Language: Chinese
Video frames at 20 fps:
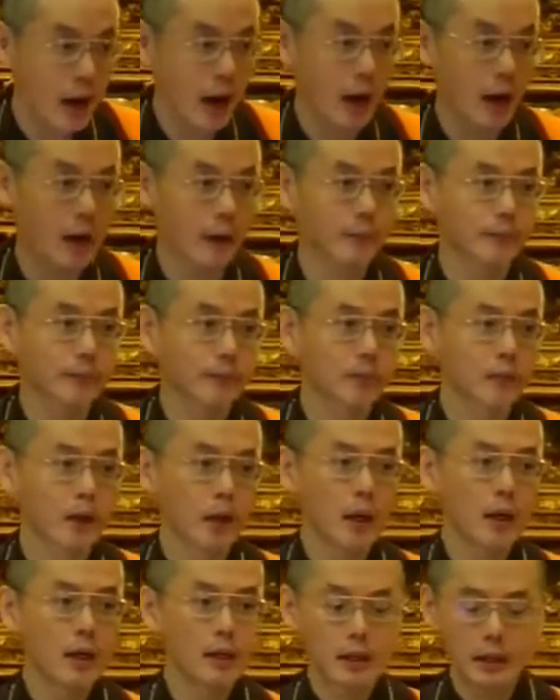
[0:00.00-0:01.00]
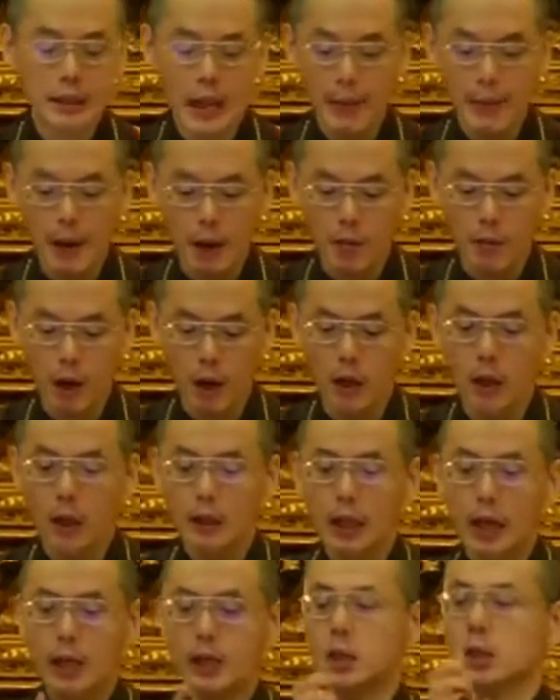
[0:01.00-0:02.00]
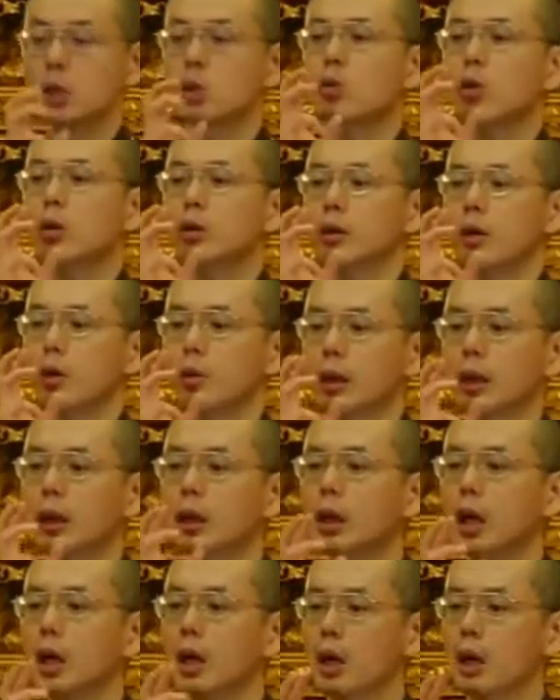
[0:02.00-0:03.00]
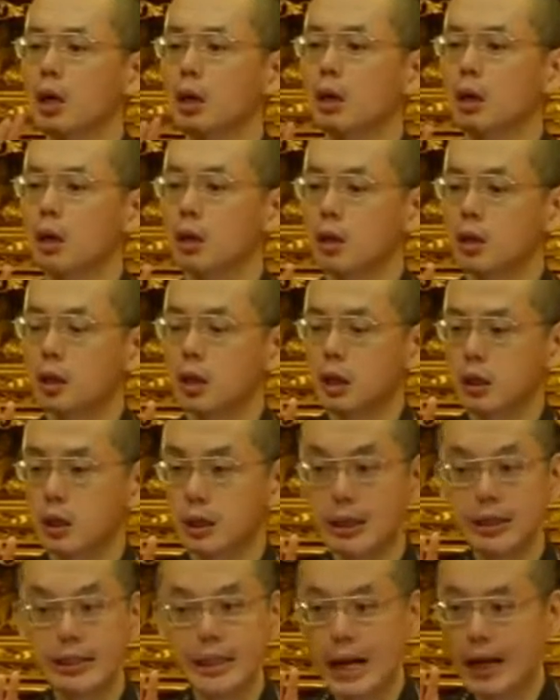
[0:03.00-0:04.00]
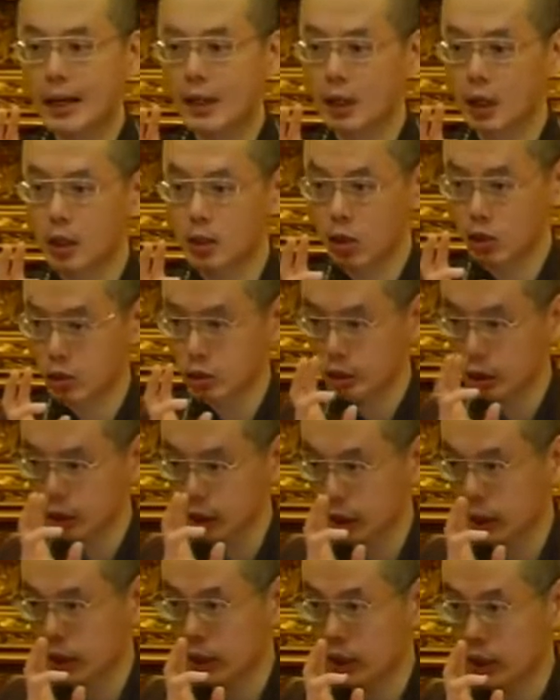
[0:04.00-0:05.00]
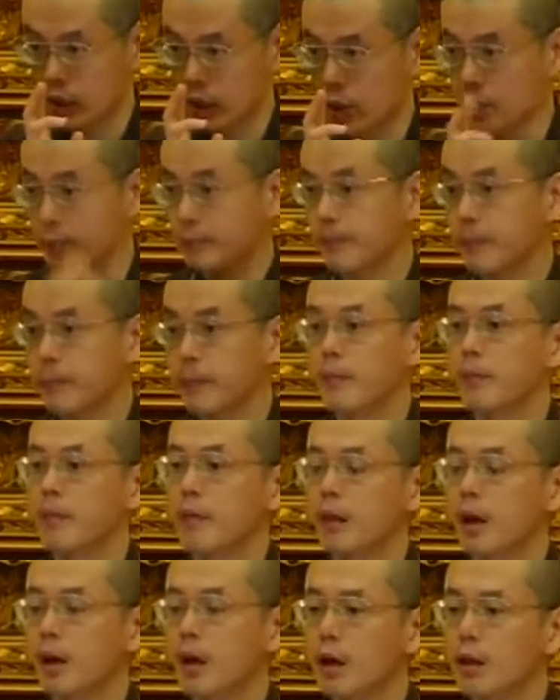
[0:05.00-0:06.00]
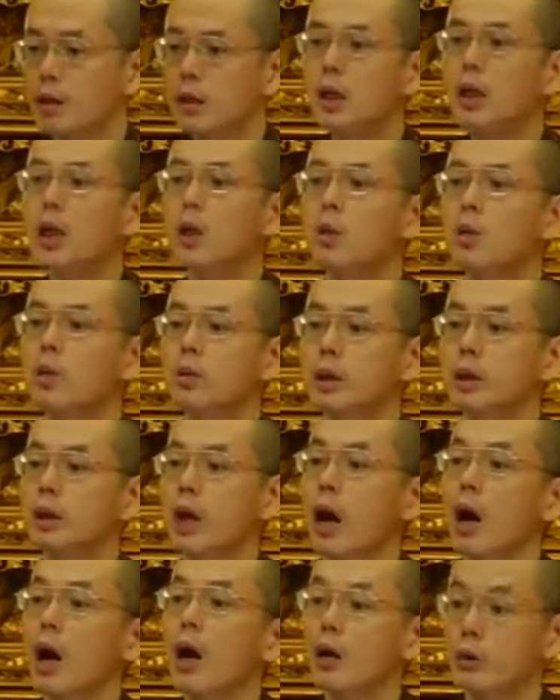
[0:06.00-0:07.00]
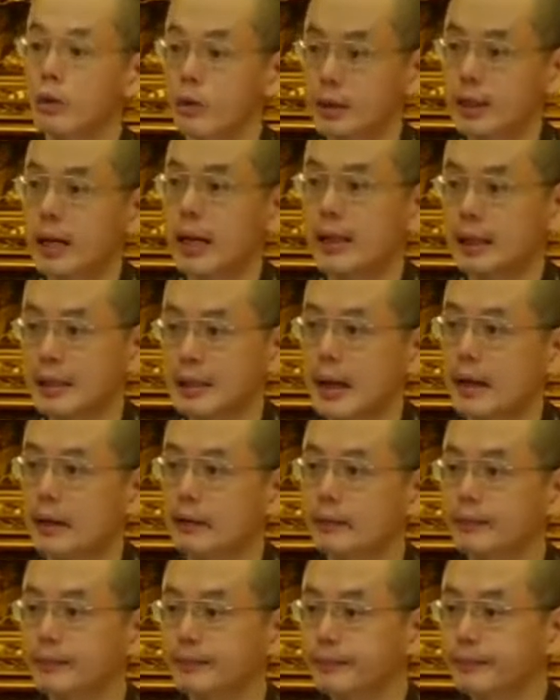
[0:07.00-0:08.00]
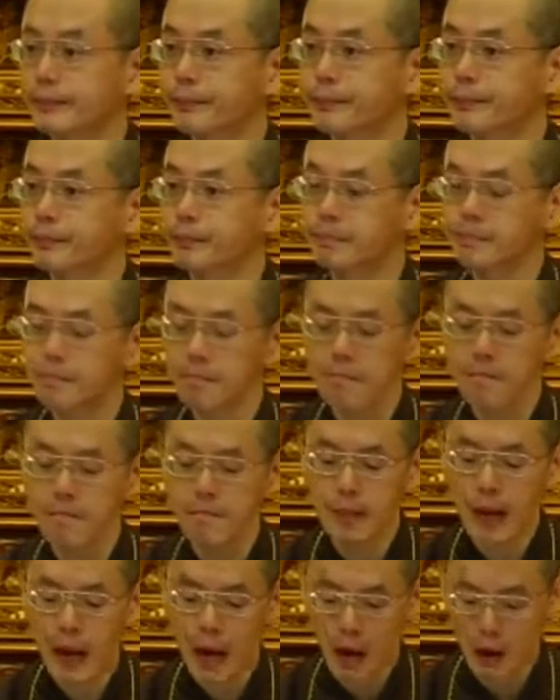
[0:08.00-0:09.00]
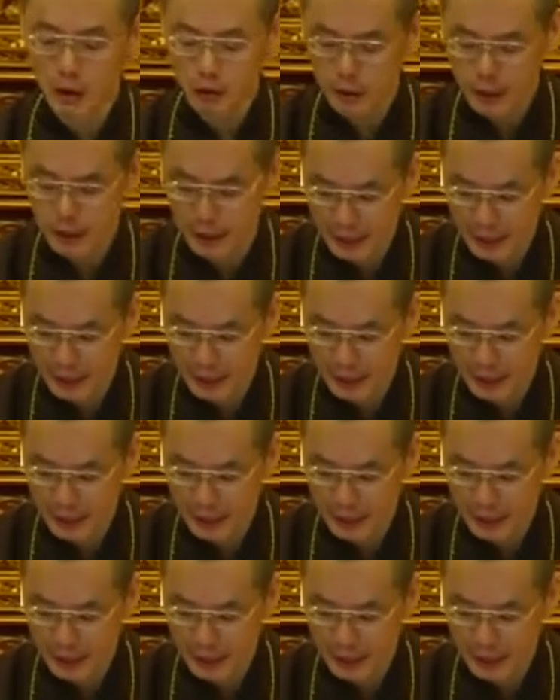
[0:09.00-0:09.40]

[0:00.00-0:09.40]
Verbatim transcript: 呐，这代表呢，他执着有一个实在的实体。”这个故事好好去想一想。好，